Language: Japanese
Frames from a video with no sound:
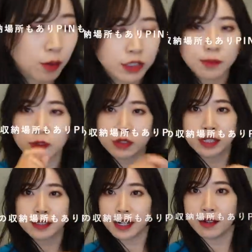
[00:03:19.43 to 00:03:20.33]
こう SIM の
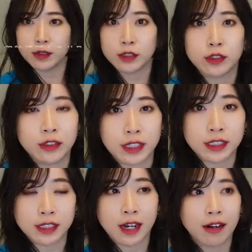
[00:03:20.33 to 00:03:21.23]
差し替えをするような
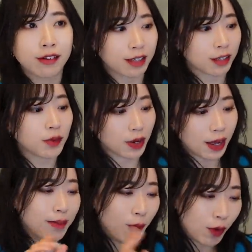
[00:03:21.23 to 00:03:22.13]
シーンがある方と
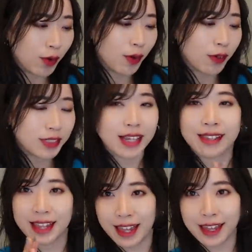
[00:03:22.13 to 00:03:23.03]
かも使っ
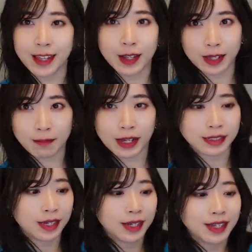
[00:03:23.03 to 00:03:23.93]
ていただけま
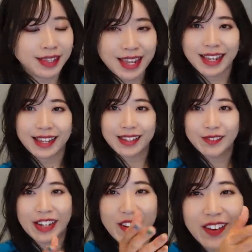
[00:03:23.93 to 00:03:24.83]
す。で
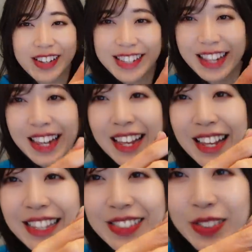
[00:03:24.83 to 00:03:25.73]
ここにね
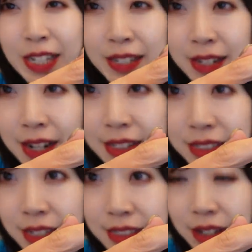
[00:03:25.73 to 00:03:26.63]
そのさっきから
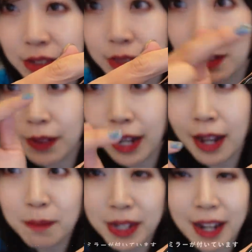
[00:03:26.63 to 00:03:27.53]
チラチラつってる
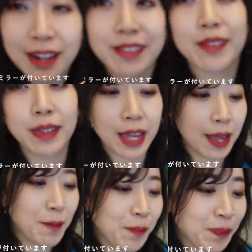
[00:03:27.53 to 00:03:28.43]
鏡があるので